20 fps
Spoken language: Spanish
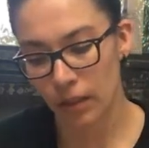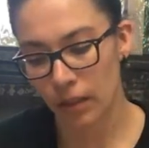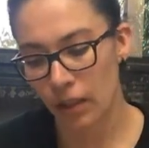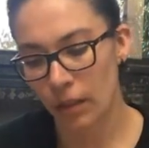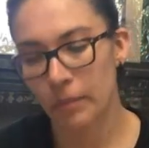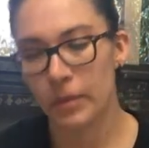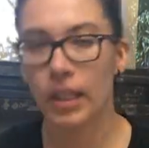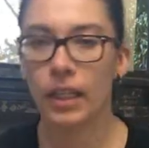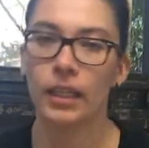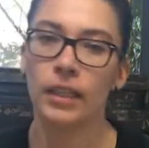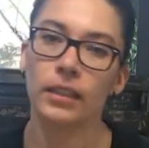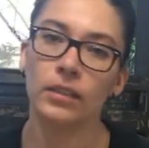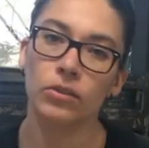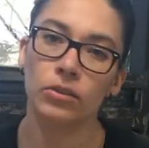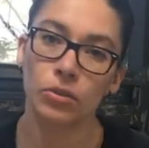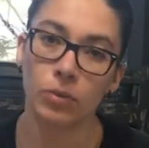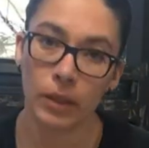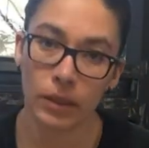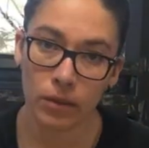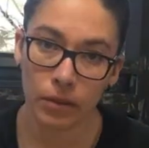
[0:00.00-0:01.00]
y obtienes
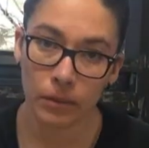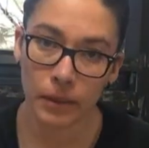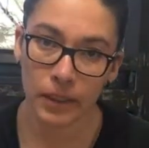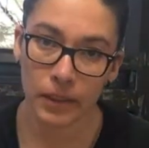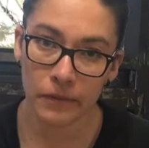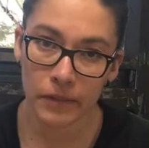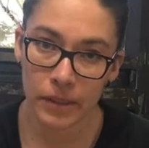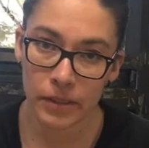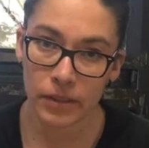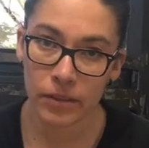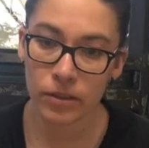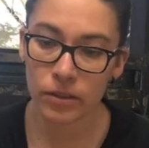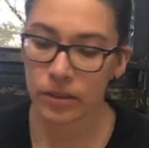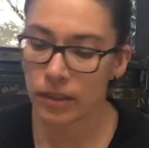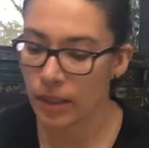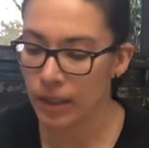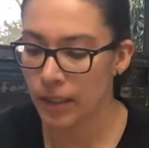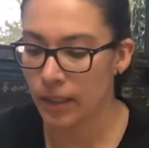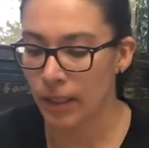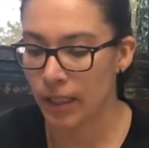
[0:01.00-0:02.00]
los cuatro beneficios
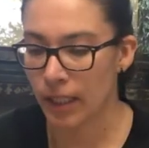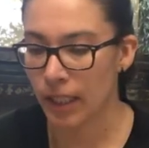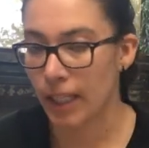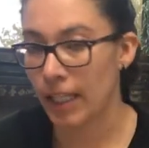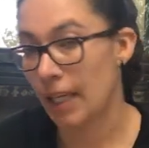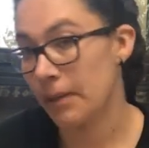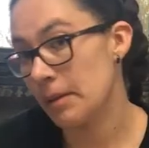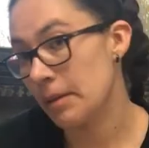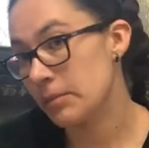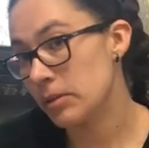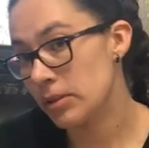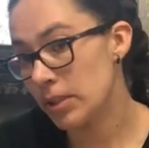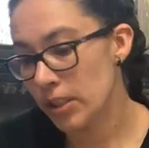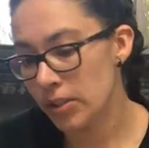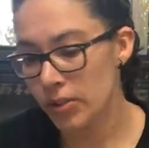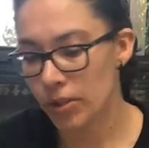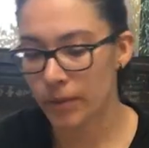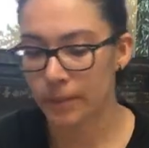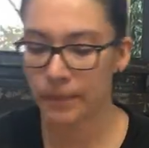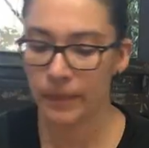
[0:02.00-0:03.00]
que ya habíamos
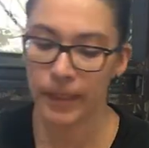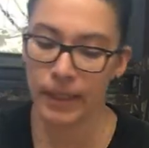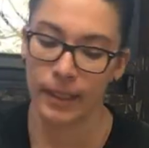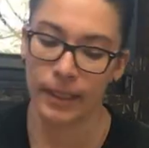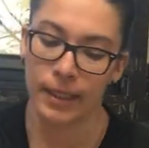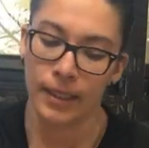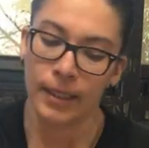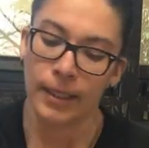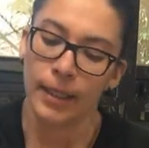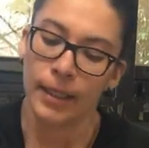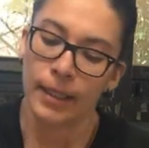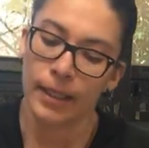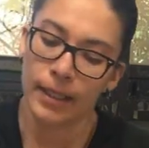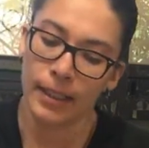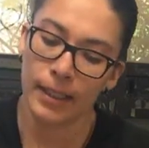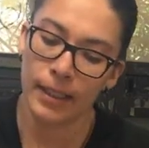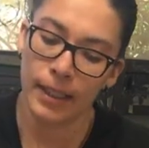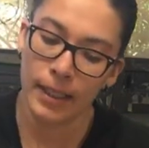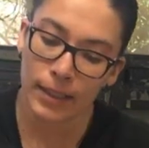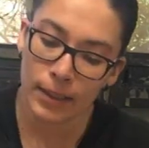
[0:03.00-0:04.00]
dicho,
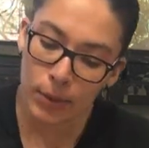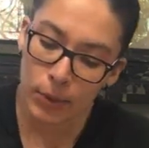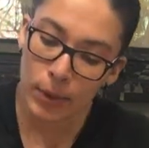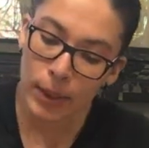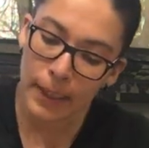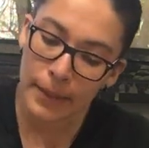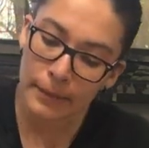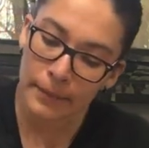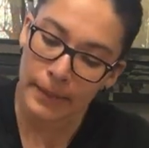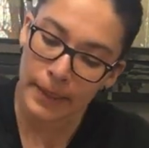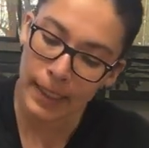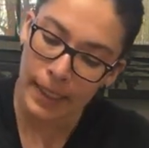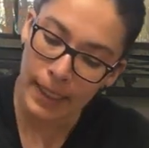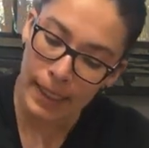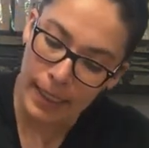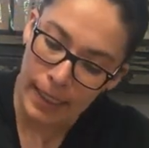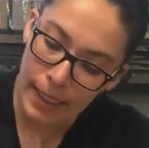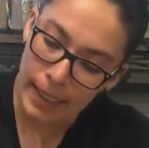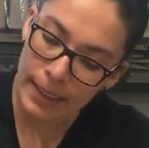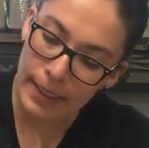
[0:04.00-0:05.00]
eh, la altura, el
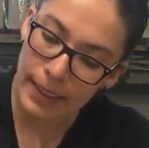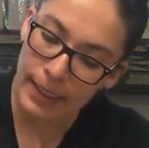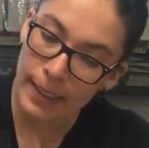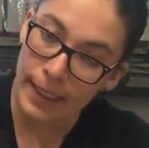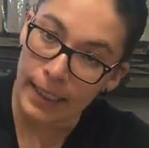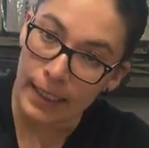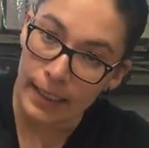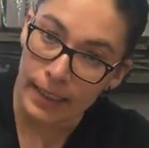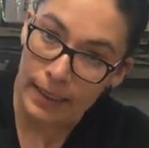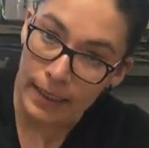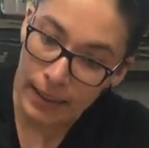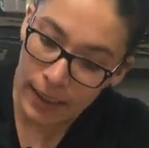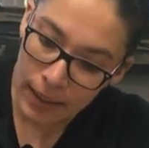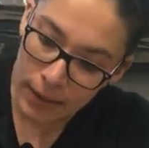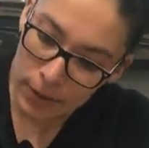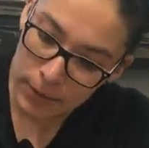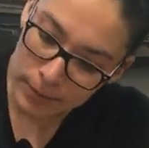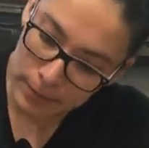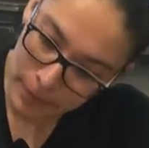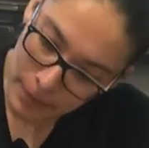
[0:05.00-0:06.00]
agarre, el
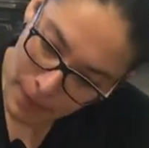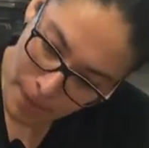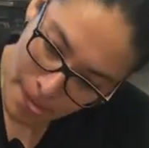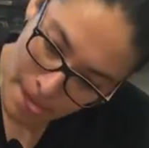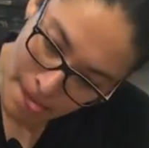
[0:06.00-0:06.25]
giro